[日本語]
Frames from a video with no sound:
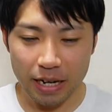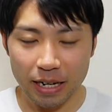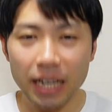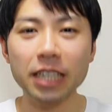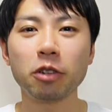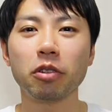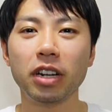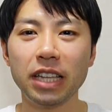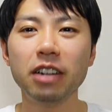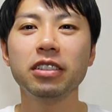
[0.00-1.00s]
ライトと
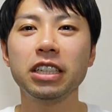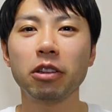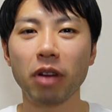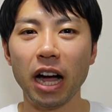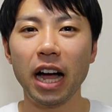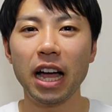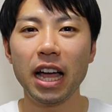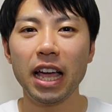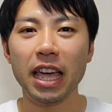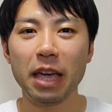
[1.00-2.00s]
かダウニーとか、
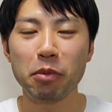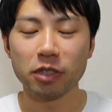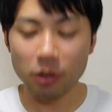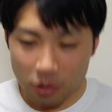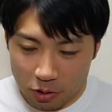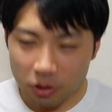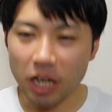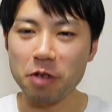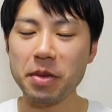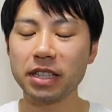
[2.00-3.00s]
えー、もうそうそう
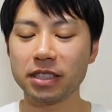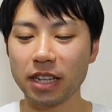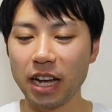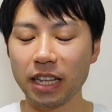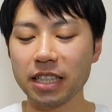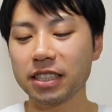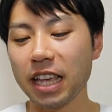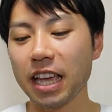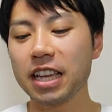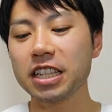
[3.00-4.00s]
たるメンツがです
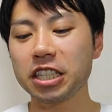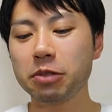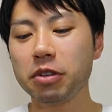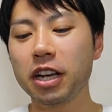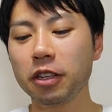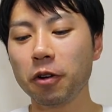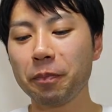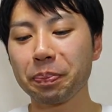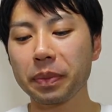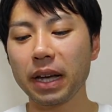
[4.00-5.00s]
ね、渋谷の